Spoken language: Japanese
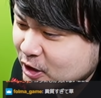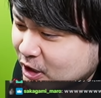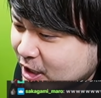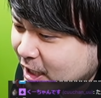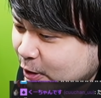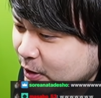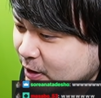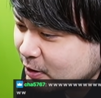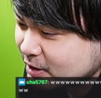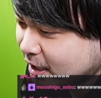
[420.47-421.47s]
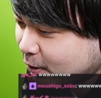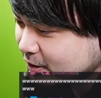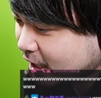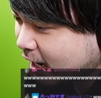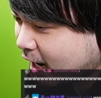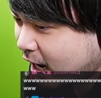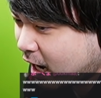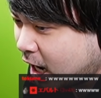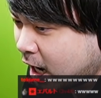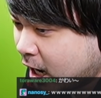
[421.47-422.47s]
粋な時のクザを
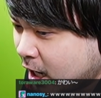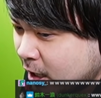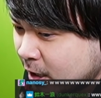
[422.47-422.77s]
さ。